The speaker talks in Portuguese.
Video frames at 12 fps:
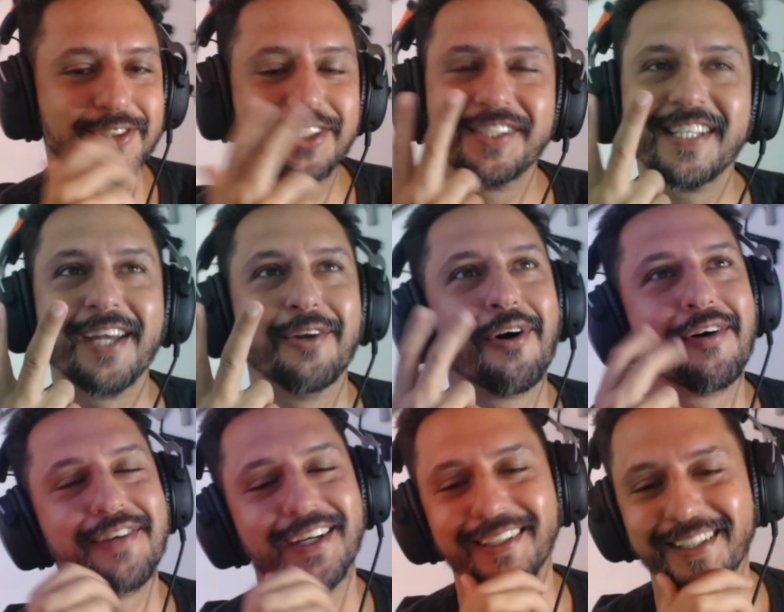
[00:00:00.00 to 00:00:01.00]
19 a
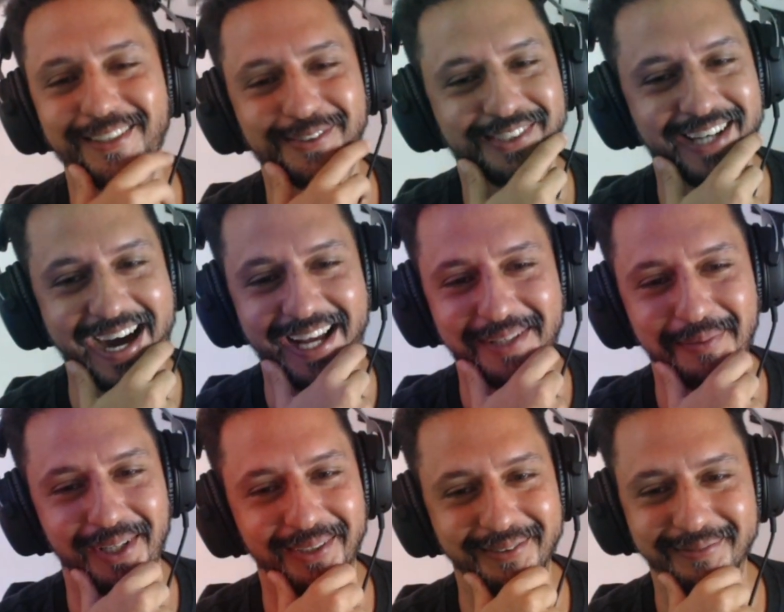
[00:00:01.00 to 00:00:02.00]
polícia aninhos, está perseguindo
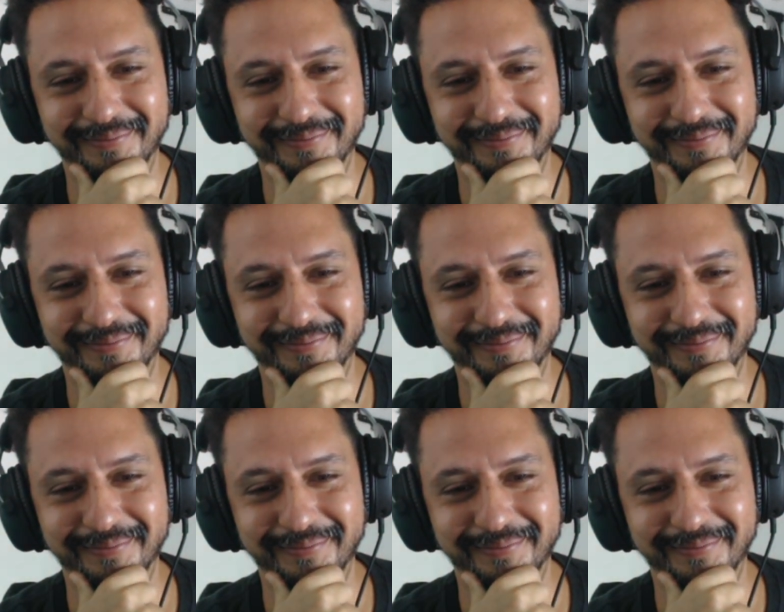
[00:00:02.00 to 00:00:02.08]
cara, eles